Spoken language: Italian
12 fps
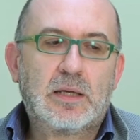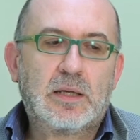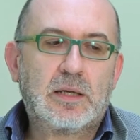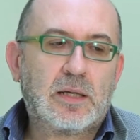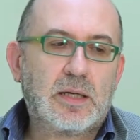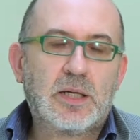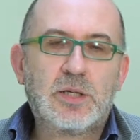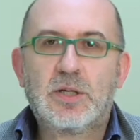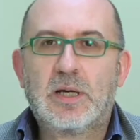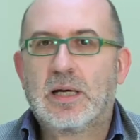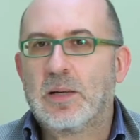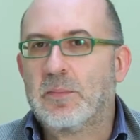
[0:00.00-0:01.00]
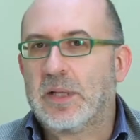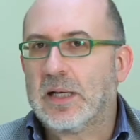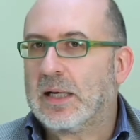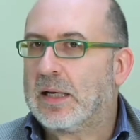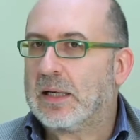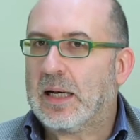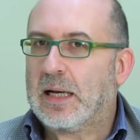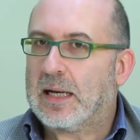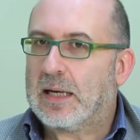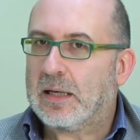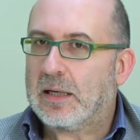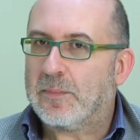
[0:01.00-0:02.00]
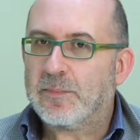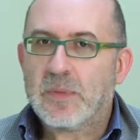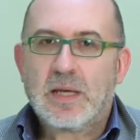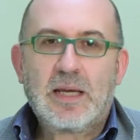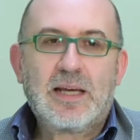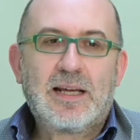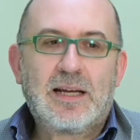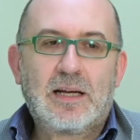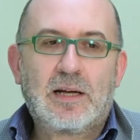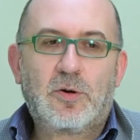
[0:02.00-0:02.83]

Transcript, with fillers: eh, riesce a camminare nell'aria. La